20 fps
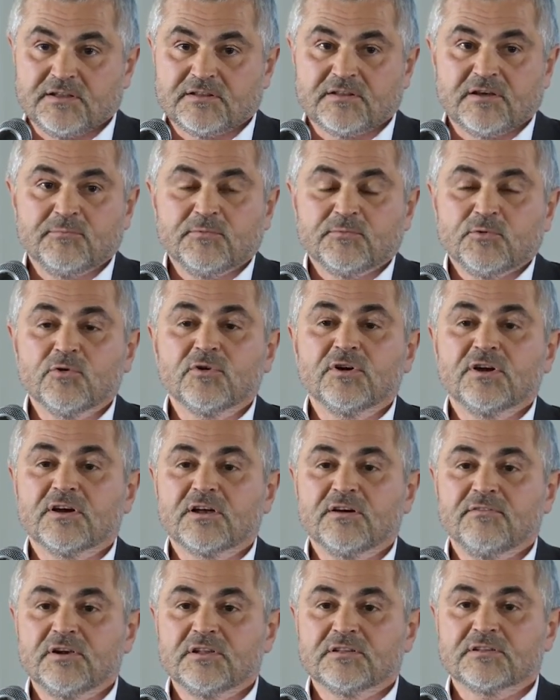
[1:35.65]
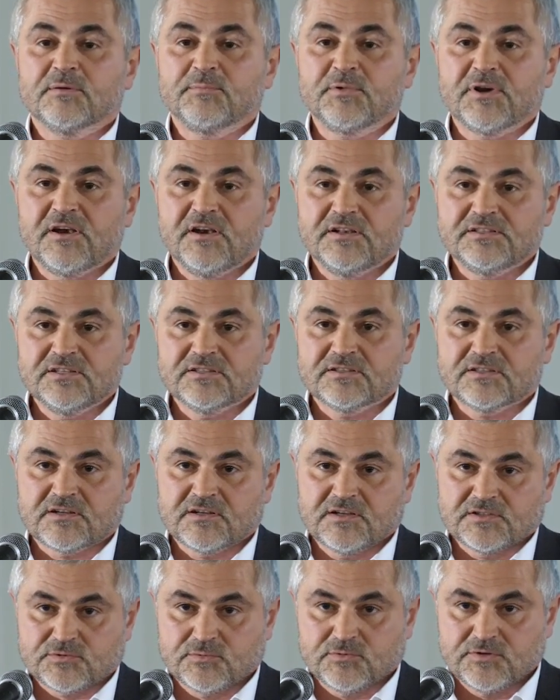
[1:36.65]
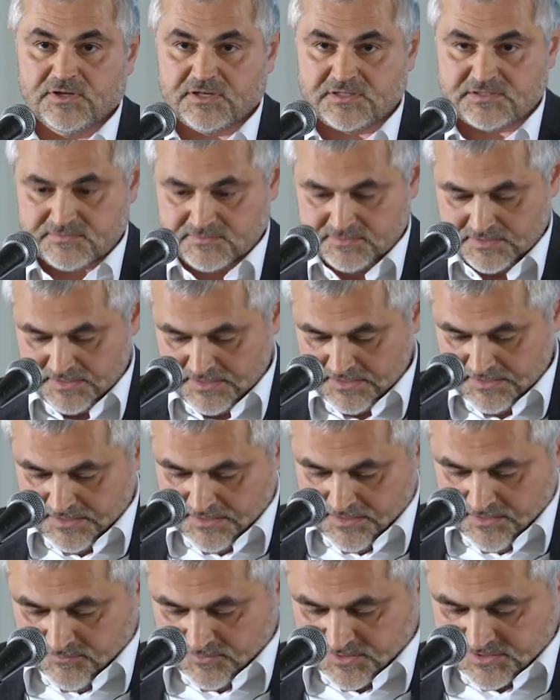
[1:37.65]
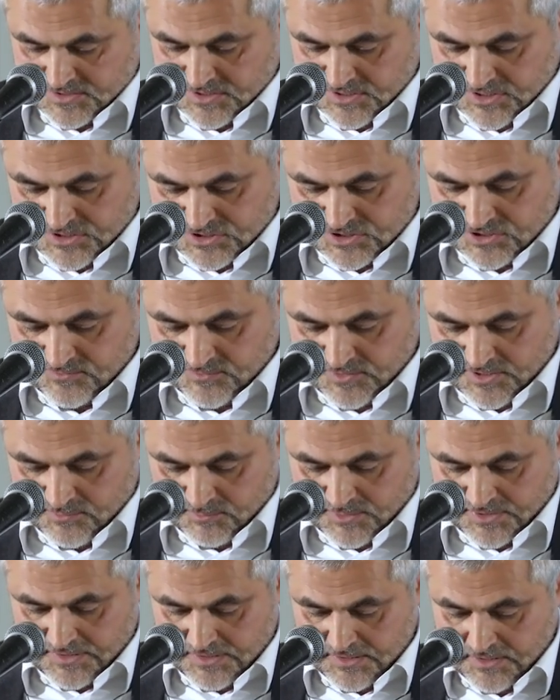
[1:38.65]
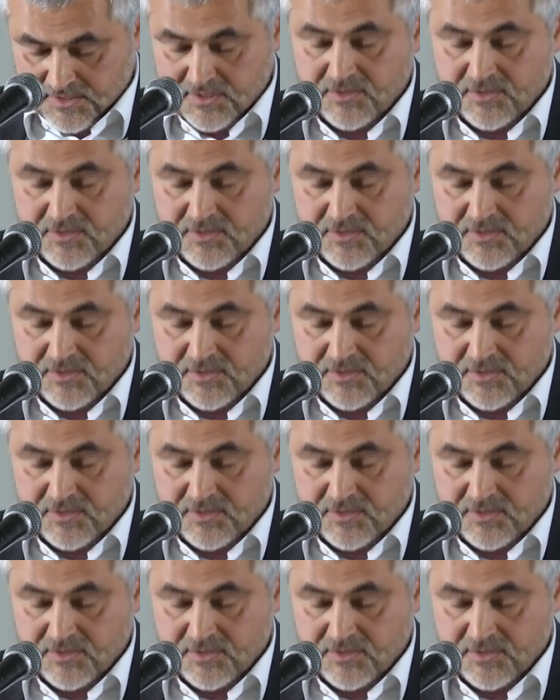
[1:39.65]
Это многое говорит о приоритетах государства в настоящее время.